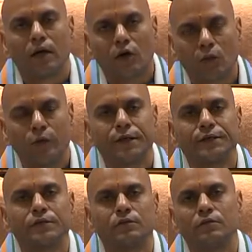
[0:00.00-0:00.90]

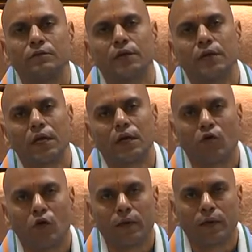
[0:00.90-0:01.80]
అకామిడేషను ఇంకా
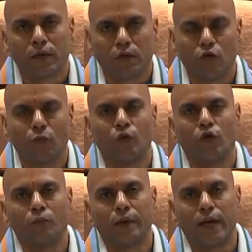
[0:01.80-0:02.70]
ఎక్కువ మందికి
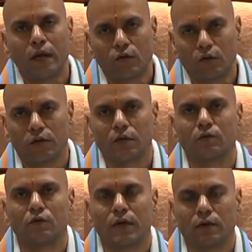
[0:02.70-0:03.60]
ఉపయోగపడాలనే
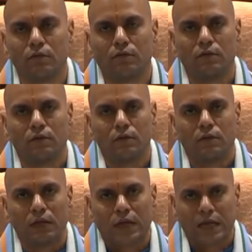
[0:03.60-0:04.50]
ఉద్దేశంతో మనం
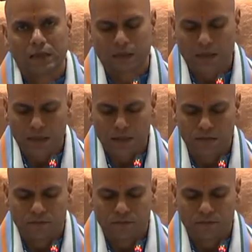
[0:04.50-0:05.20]
గత నెల